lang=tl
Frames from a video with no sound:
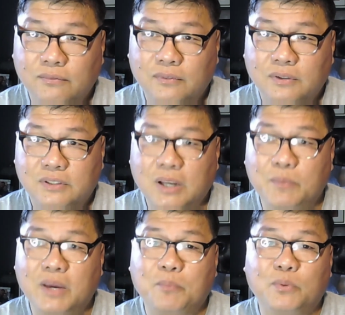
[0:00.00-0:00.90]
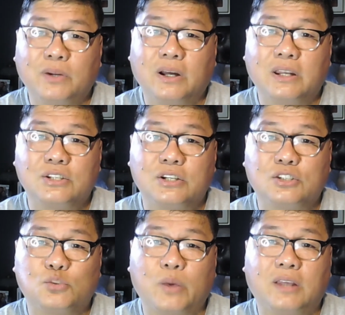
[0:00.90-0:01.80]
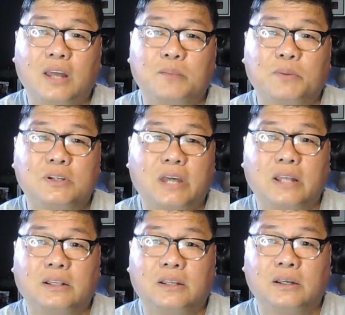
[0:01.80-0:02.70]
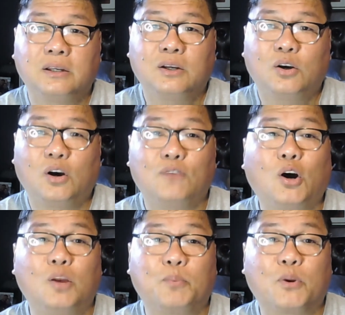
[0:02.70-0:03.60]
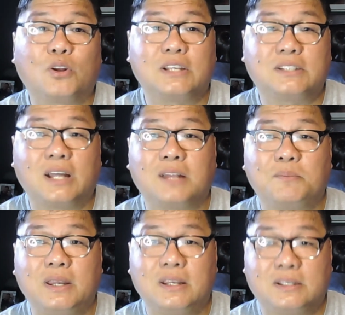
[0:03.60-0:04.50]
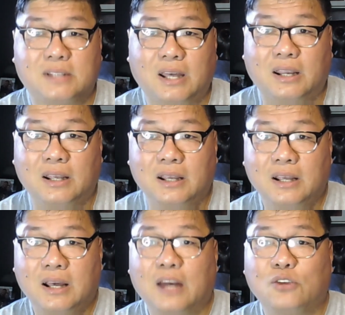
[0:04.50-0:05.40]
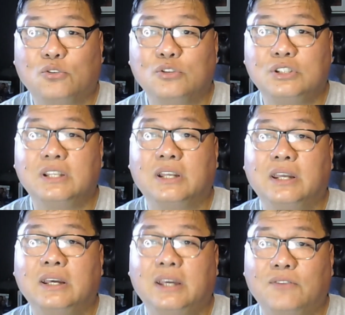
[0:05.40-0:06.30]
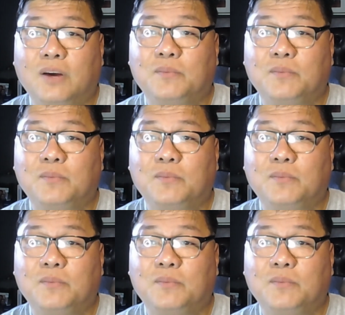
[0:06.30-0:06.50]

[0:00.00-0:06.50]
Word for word: Sabi nga po ng research, 28% of all Protestant minister are considering give up the